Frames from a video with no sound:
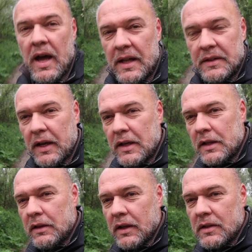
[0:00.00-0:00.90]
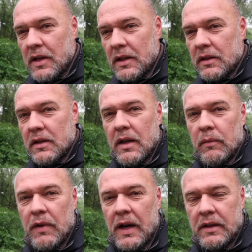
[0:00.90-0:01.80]
anderen Interessenten hier
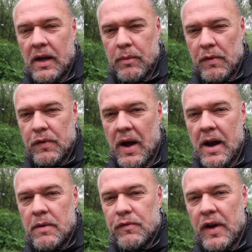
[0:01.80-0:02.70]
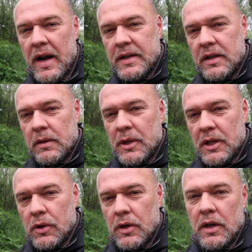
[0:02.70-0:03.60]
im Wald, aber vor allem verhalte ich
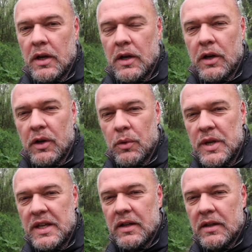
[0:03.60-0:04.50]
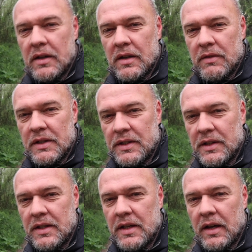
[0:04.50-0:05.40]
mich auch ruhig, was die
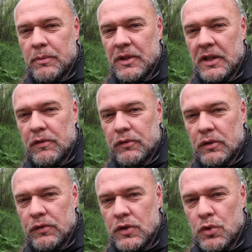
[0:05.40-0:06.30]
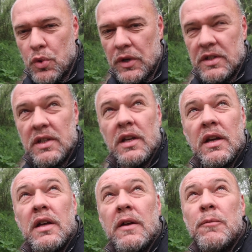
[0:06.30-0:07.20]
Tiere betrifft und versuche sie
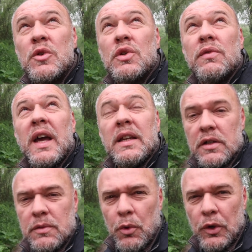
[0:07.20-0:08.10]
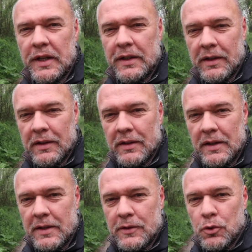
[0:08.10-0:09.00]
so weit als möglich
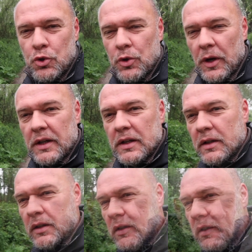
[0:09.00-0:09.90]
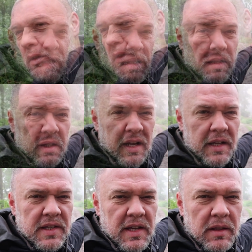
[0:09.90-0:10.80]
nicht zu stören. Da
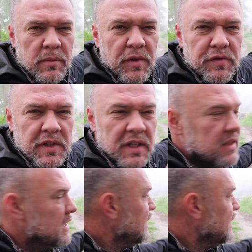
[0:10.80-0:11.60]
ganz hinten befindet